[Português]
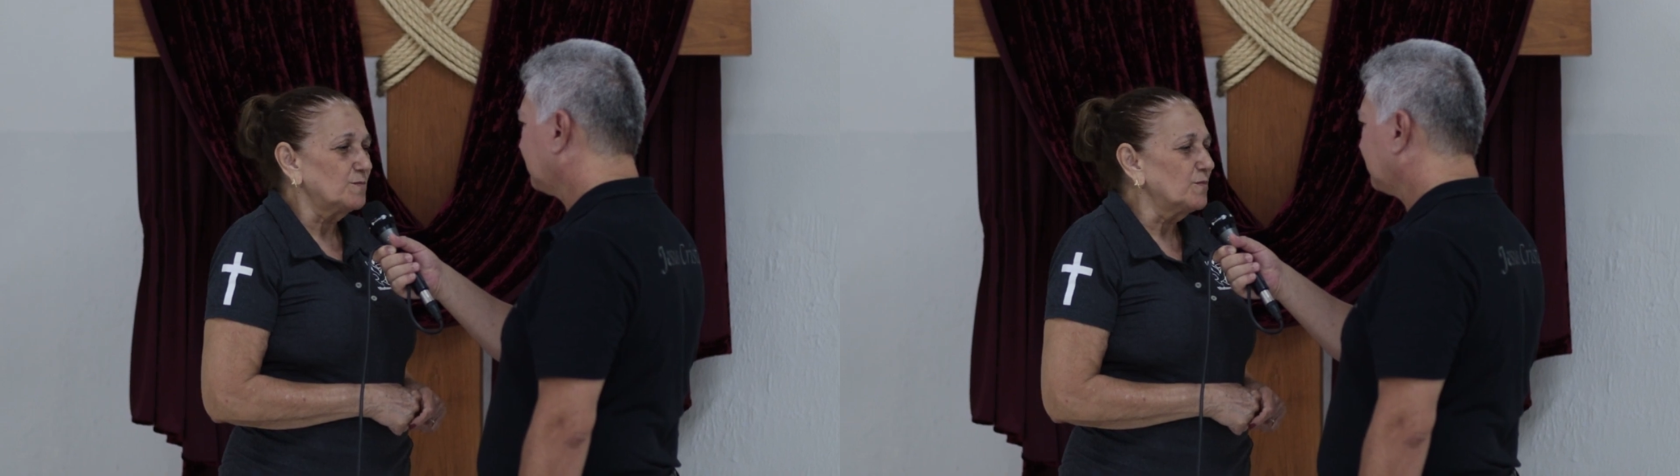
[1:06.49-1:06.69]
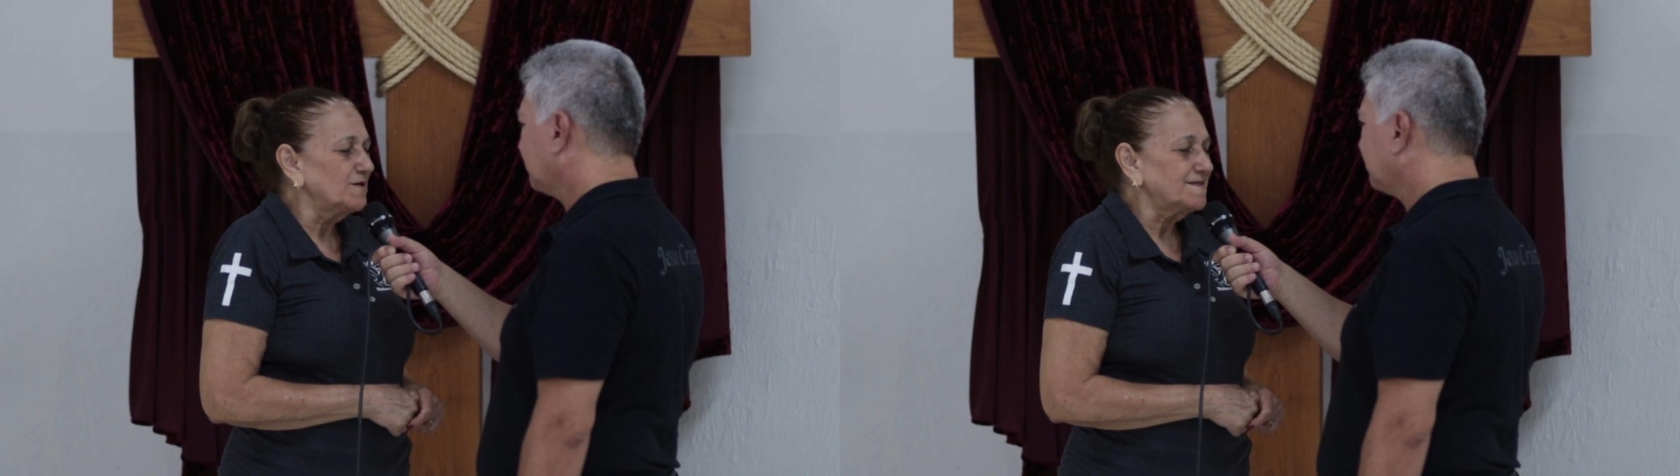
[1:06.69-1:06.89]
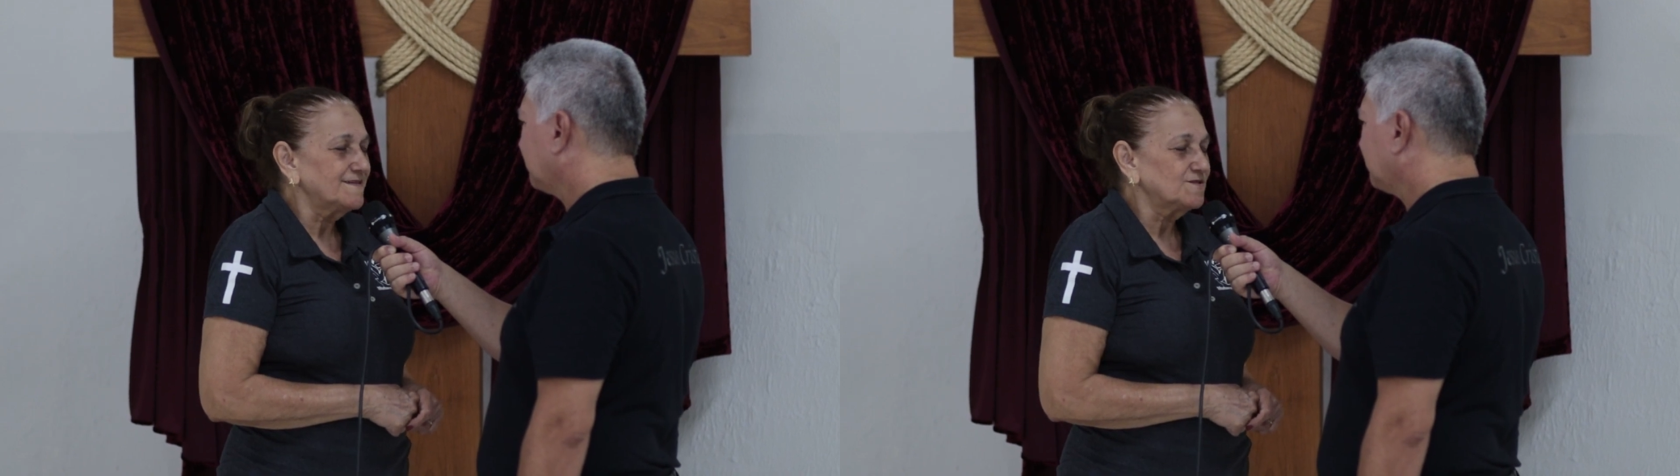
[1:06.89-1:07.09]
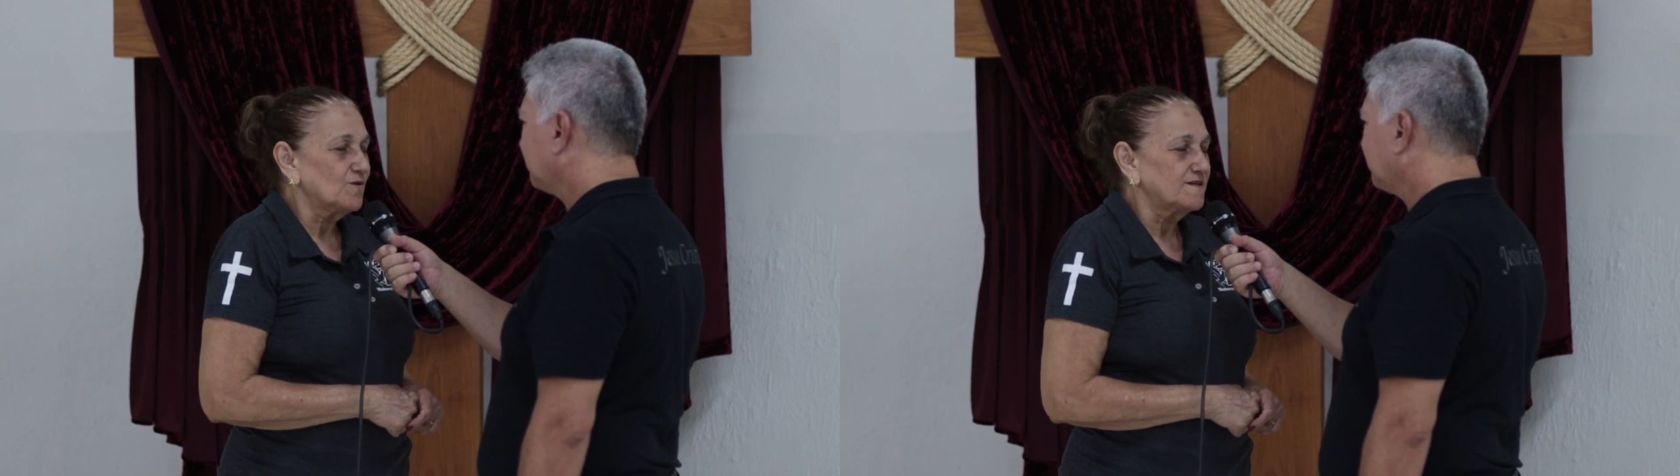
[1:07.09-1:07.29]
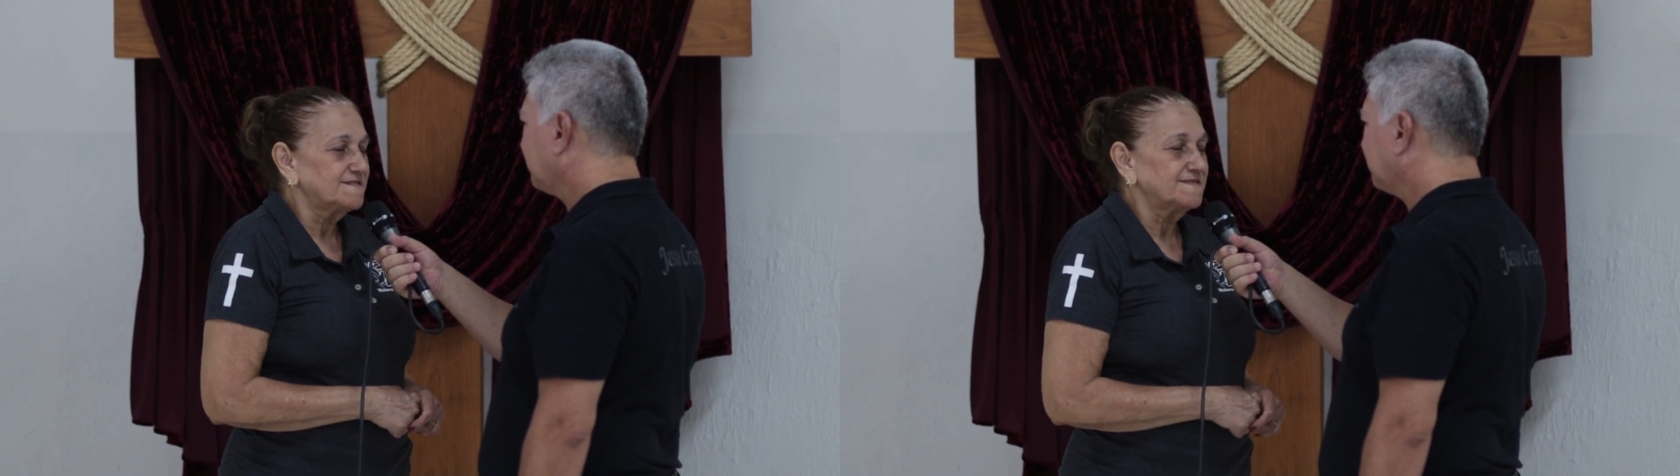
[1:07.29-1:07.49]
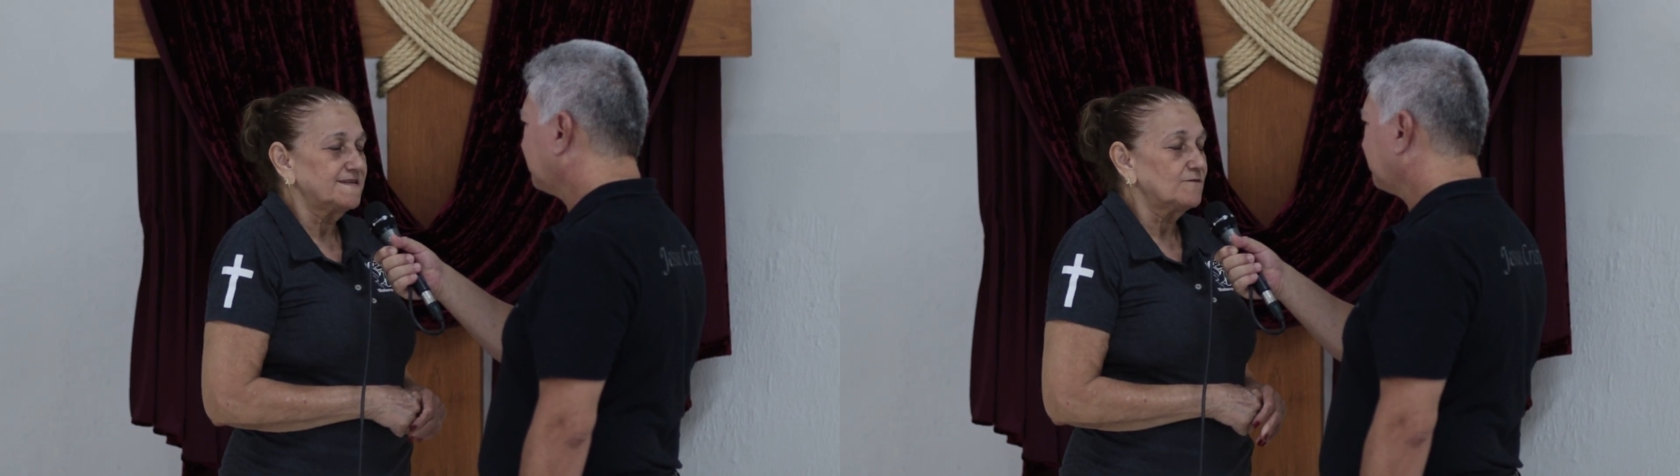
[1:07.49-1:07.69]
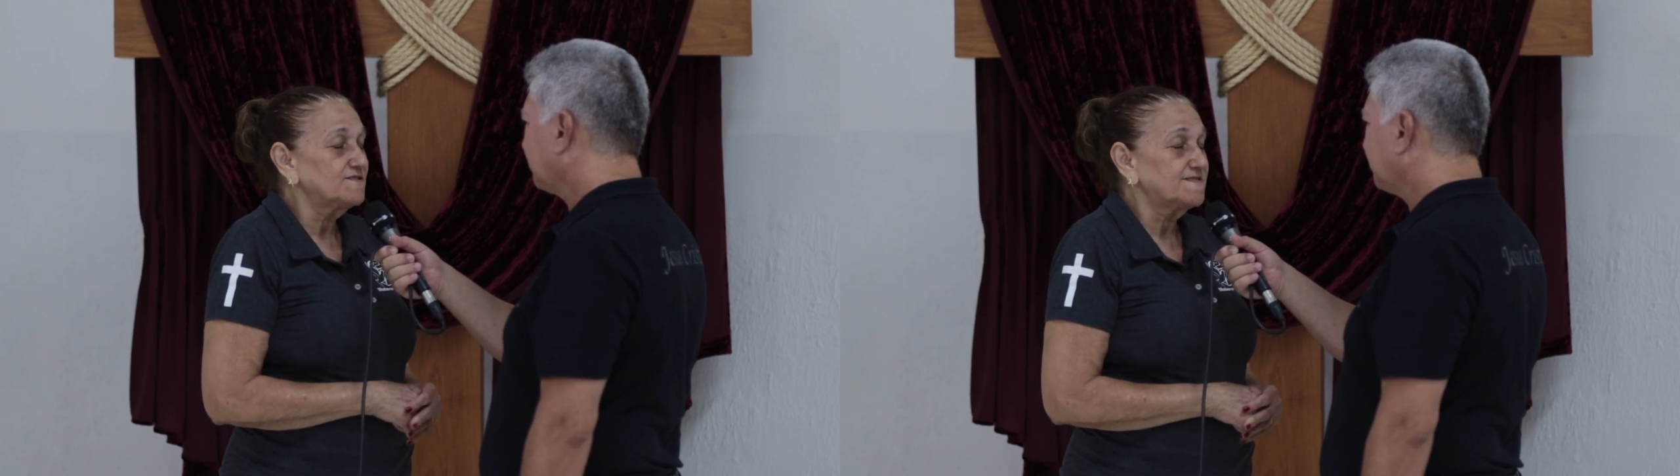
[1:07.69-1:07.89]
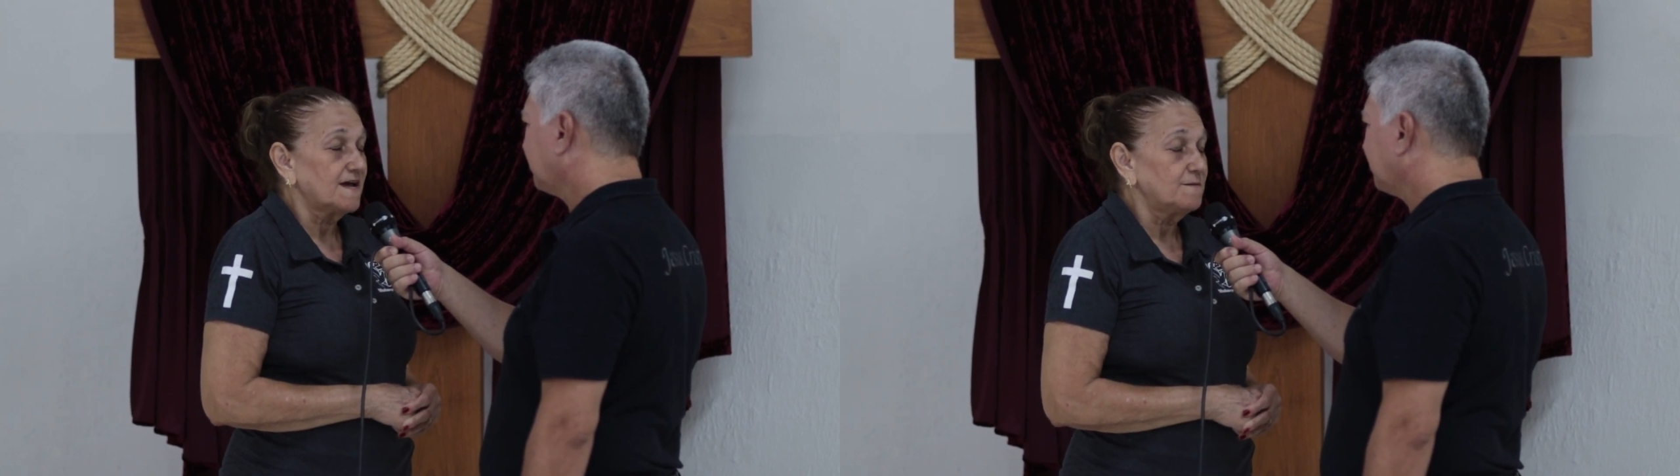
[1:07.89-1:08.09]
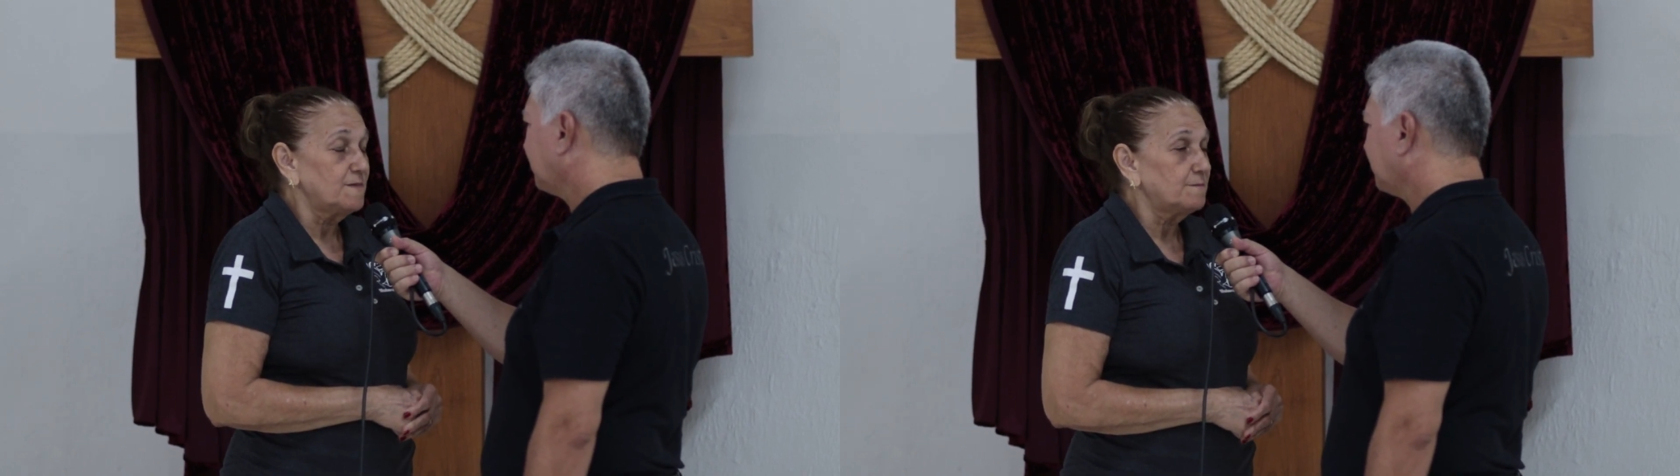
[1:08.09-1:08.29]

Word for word: muitas coisas e Deus tem me